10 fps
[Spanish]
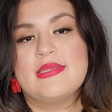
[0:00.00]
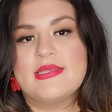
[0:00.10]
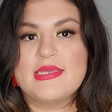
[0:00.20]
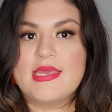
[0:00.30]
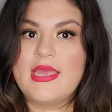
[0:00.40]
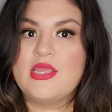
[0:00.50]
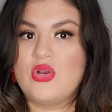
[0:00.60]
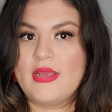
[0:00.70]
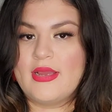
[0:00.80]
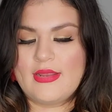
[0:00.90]
Así que yo
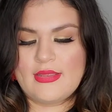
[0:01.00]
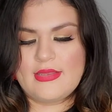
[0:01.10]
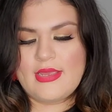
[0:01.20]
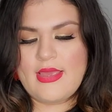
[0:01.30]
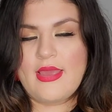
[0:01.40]
la encargué en talla